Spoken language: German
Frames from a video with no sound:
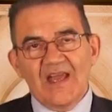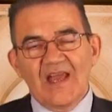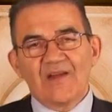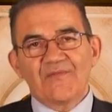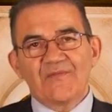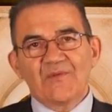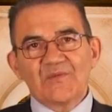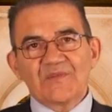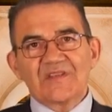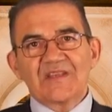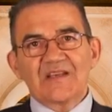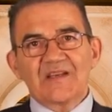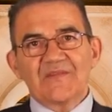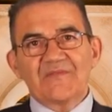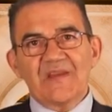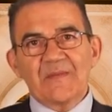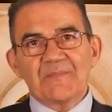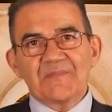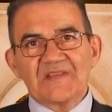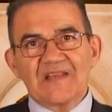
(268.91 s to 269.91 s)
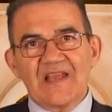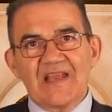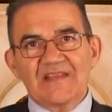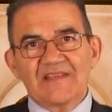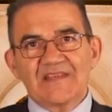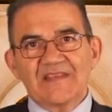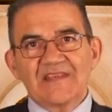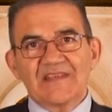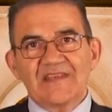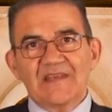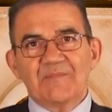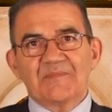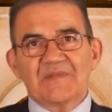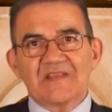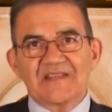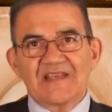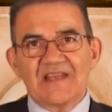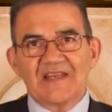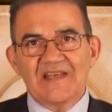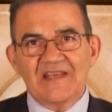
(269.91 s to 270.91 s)
Auf unserer Webseite
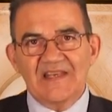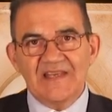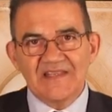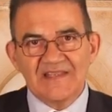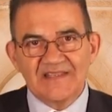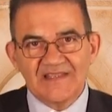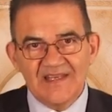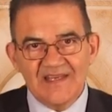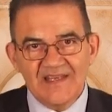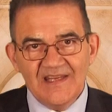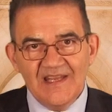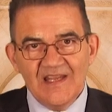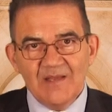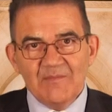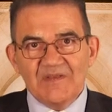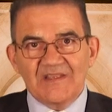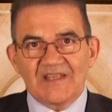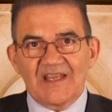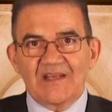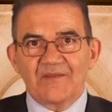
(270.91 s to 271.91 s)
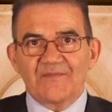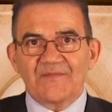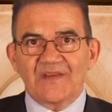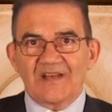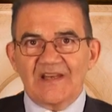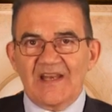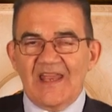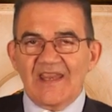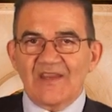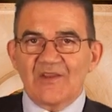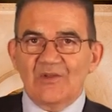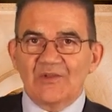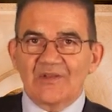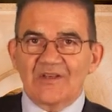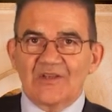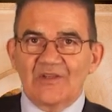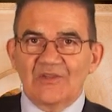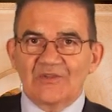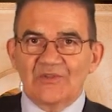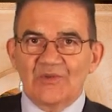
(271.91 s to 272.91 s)
gibt es eine Liste mit einem Vergleich
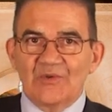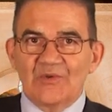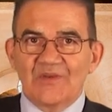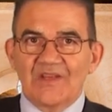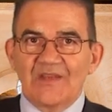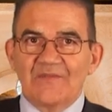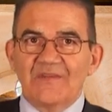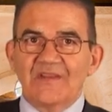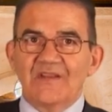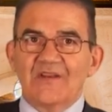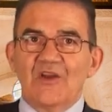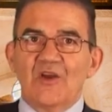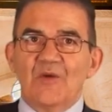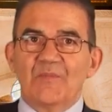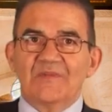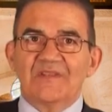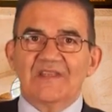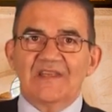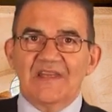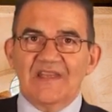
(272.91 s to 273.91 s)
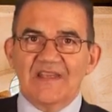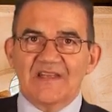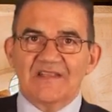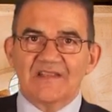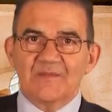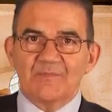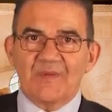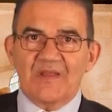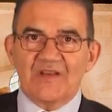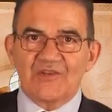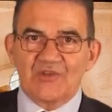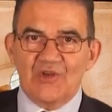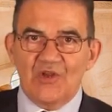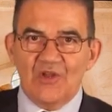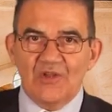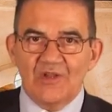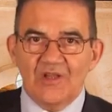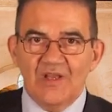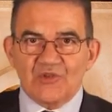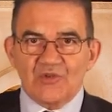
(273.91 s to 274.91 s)
aller Kantone. Wir haben den ersten
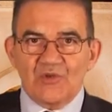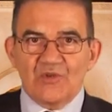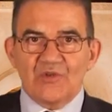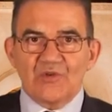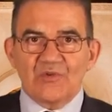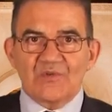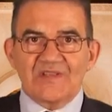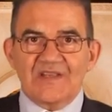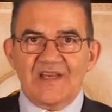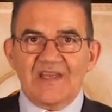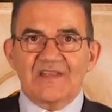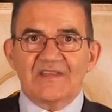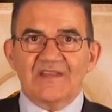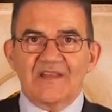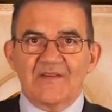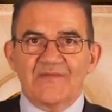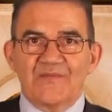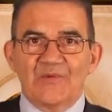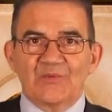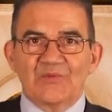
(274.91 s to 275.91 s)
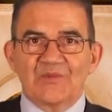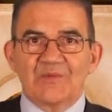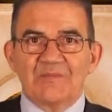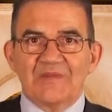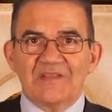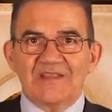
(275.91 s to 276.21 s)
Pauschalbesteuerungsrechner erfunden.